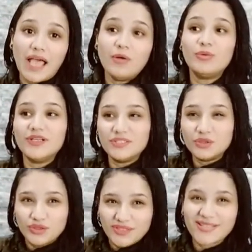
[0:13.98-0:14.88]
او
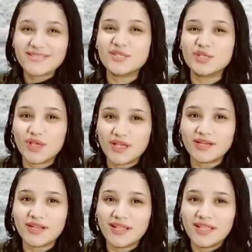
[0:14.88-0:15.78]
انه
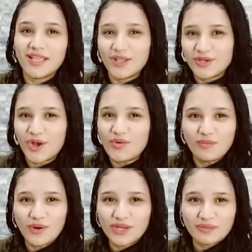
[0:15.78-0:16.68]
يظهر ان
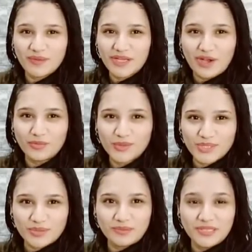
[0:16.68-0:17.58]
هو معجب بيك او
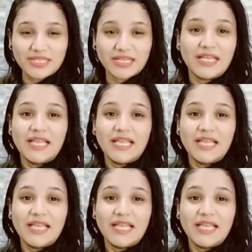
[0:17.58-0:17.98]
مغرم بيك